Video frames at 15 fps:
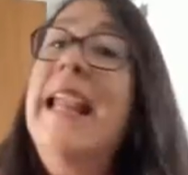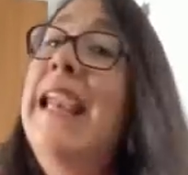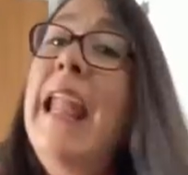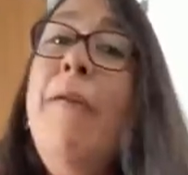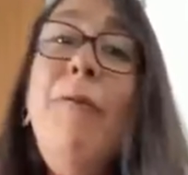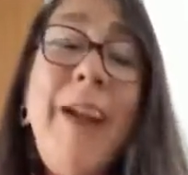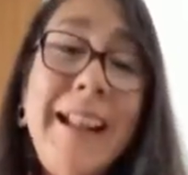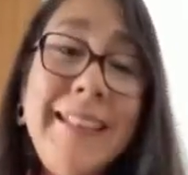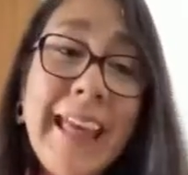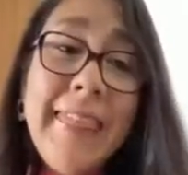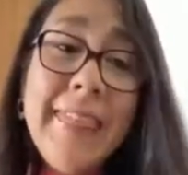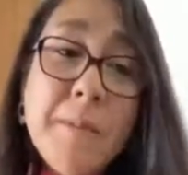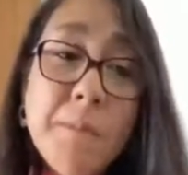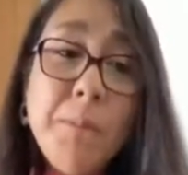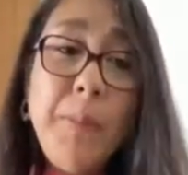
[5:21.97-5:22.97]
la falta
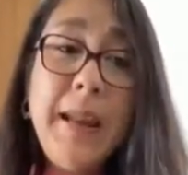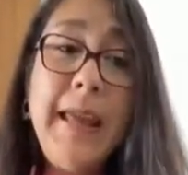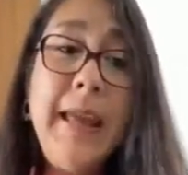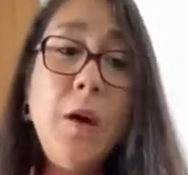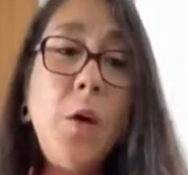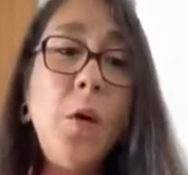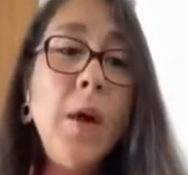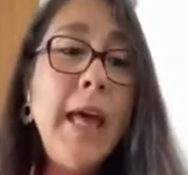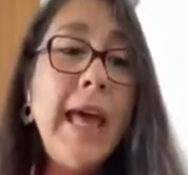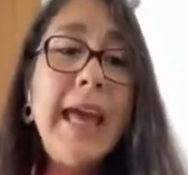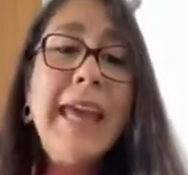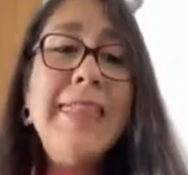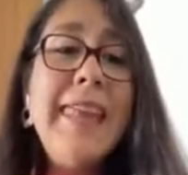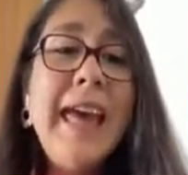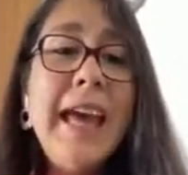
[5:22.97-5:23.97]
de empleo
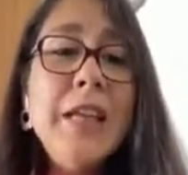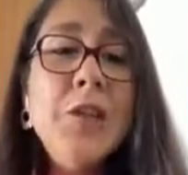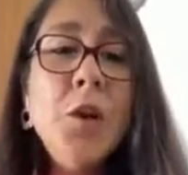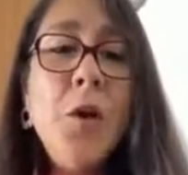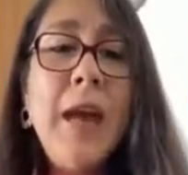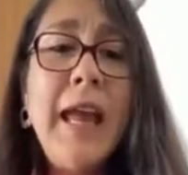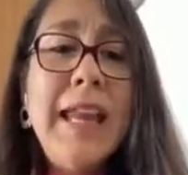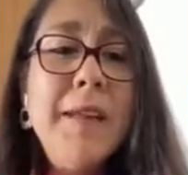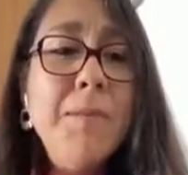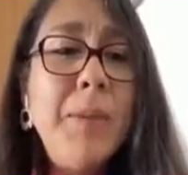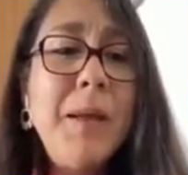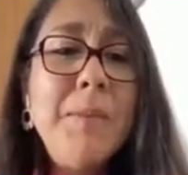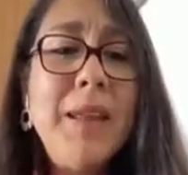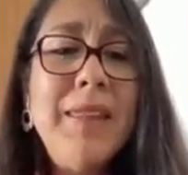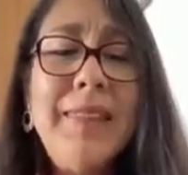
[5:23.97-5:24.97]
y de hecho el
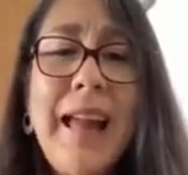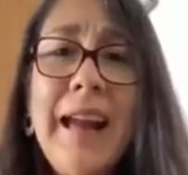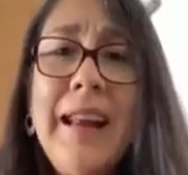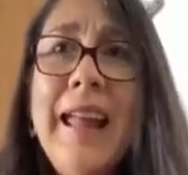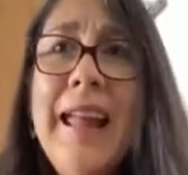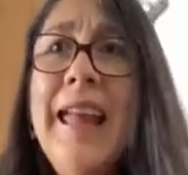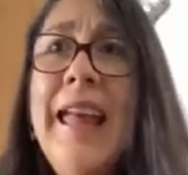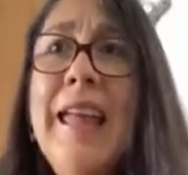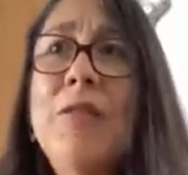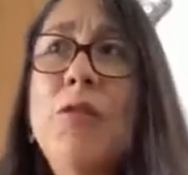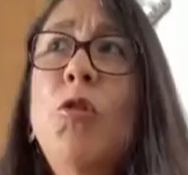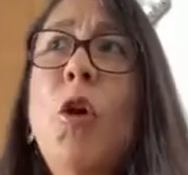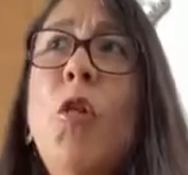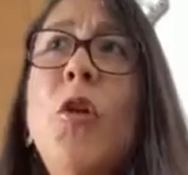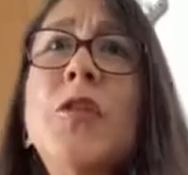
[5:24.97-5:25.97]
implementar eh,
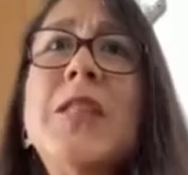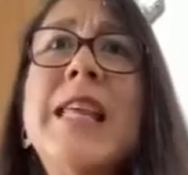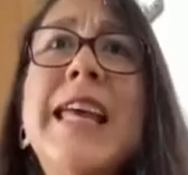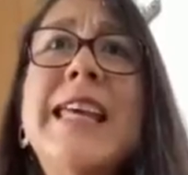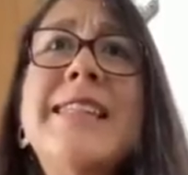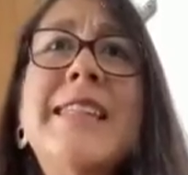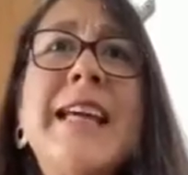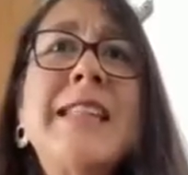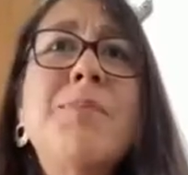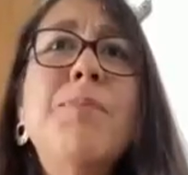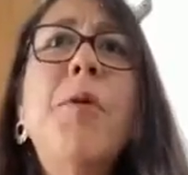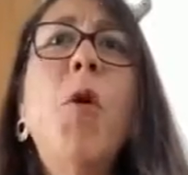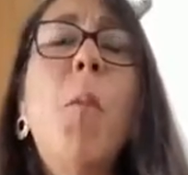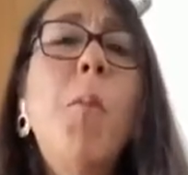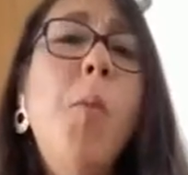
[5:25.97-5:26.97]
todas estas
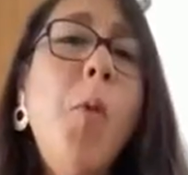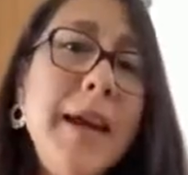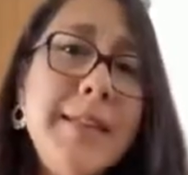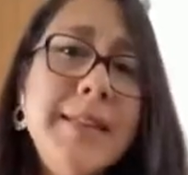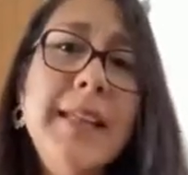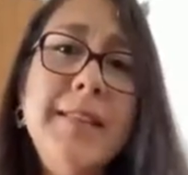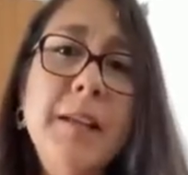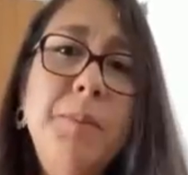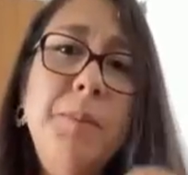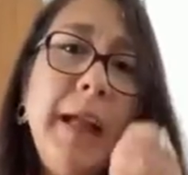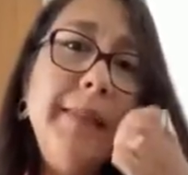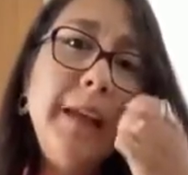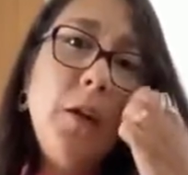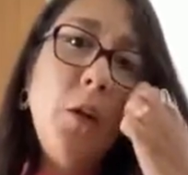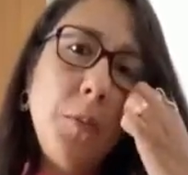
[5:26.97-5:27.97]
propuestas de
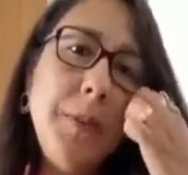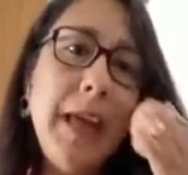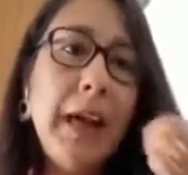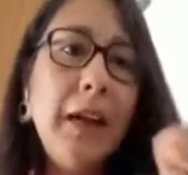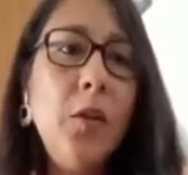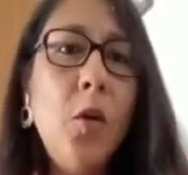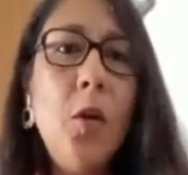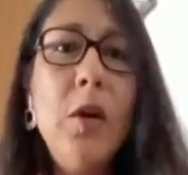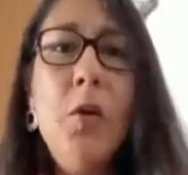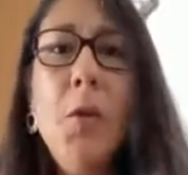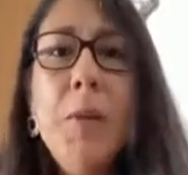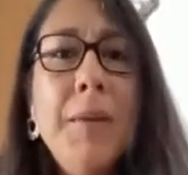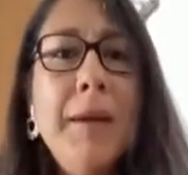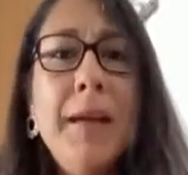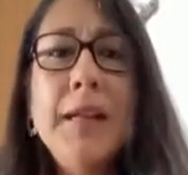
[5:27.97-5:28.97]
plan de gobierno lo
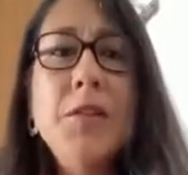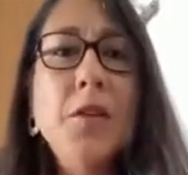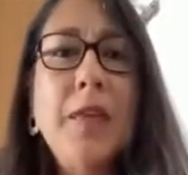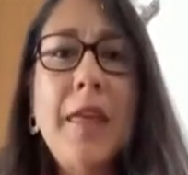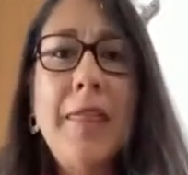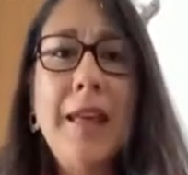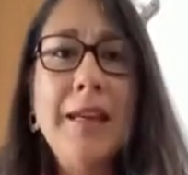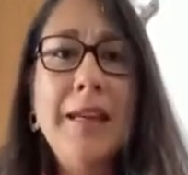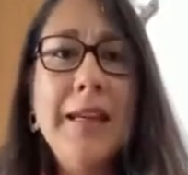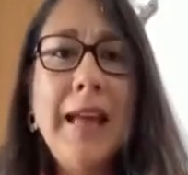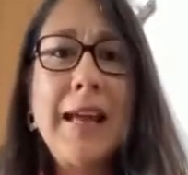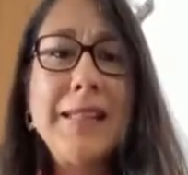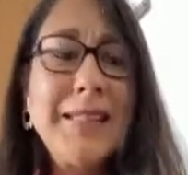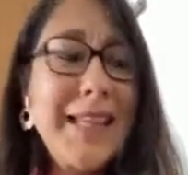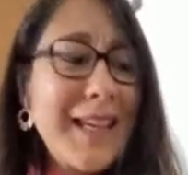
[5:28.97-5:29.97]
vive la
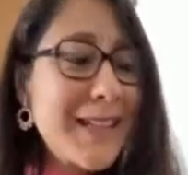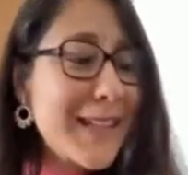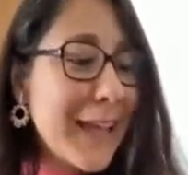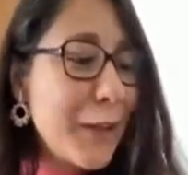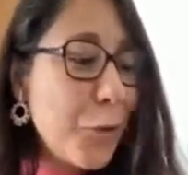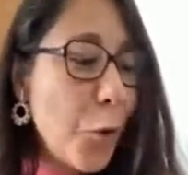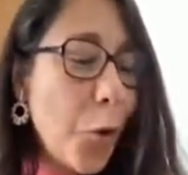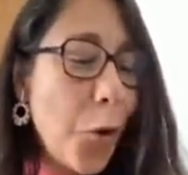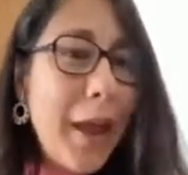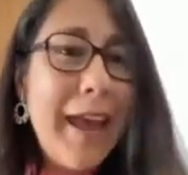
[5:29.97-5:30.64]
ciudadanía, si es que no...